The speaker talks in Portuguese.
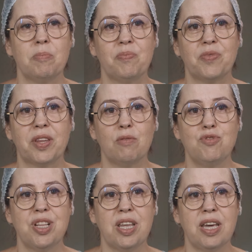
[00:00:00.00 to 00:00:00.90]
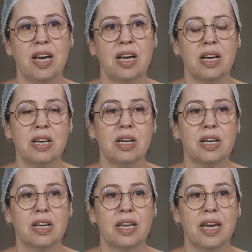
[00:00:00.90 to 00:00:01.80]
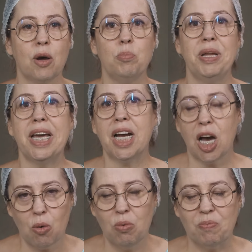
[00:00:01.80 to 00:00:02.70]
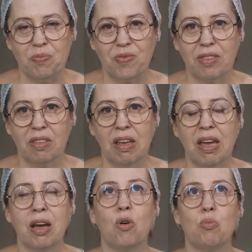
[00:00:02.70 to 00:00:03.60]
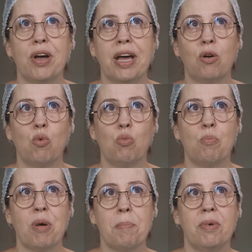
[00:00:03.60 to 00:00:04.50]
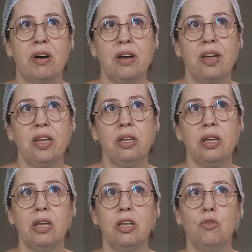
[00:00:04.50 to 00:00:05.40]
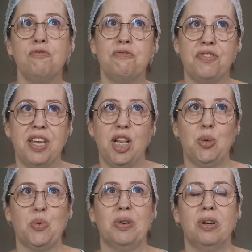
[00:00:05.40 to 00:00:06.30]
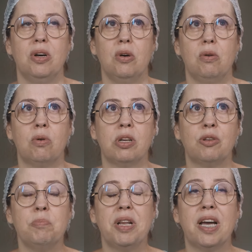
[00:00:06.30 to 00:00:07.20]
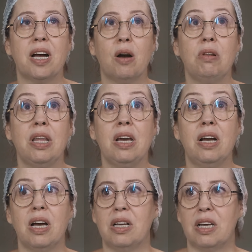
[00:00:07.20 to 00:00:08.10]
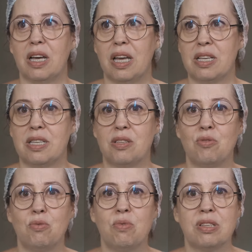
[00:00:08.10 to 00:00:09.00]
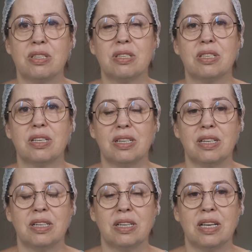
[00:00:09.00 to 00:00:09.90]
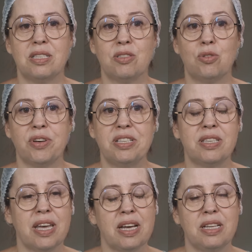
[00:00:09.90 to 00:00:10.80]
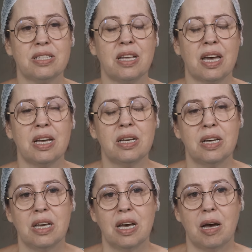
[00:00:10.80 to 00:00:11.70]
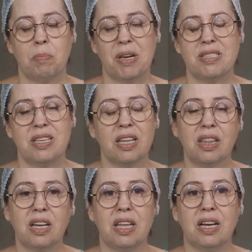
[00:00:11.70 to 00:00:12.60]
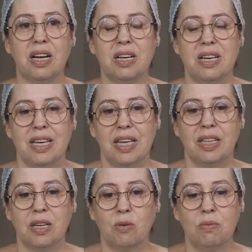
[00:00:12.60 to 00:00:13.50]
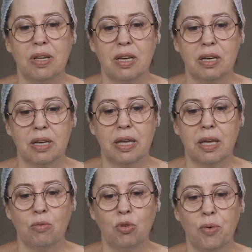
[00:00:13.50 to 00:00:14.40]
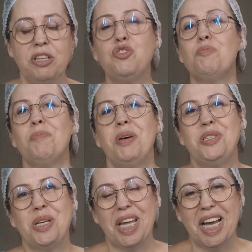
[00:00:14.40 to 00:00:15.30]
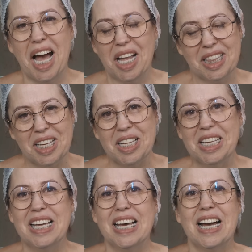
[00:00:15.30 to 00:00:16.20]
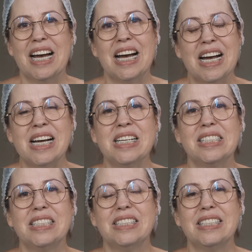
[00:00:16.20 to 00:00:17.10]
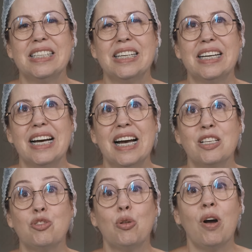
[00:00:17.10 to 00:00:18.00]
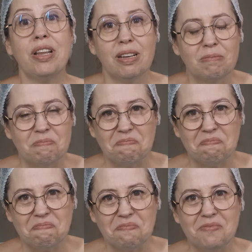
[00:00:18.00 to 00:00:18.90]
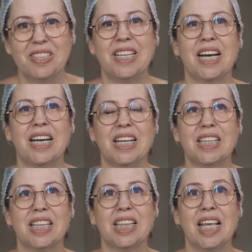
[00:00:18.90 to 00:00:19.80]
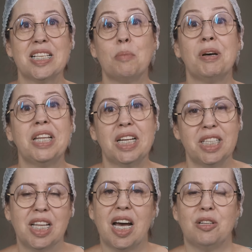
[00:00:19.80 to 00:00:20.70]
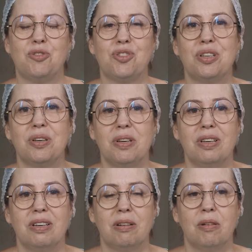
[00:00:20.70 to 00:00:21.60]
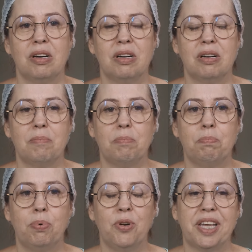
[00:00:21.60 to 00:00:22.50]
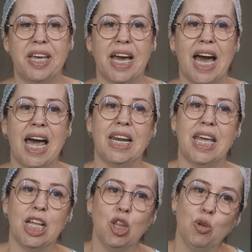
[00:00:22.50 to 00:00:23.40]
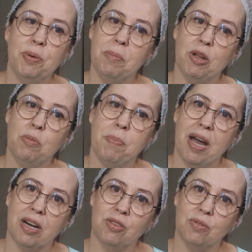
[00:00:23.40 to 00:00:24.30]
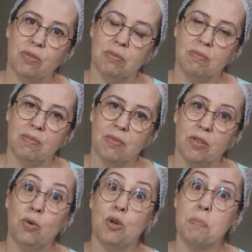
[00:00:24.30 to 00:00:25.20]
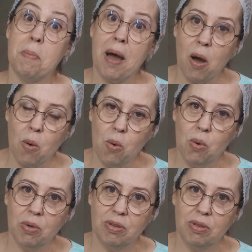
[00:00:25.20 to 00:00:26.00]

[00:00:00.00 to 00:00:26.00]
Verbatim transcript: hum, que eu diria que é umbilical, né? Como, é como uma mãe e um filho. Quando o umbilical liga essas duas, uh, esses dois seres, né? A placenta liga. Então, eh, eu estou intimamente ligada à, à história da, dessa maternidade. Uh, porque além do primeiro parto normal,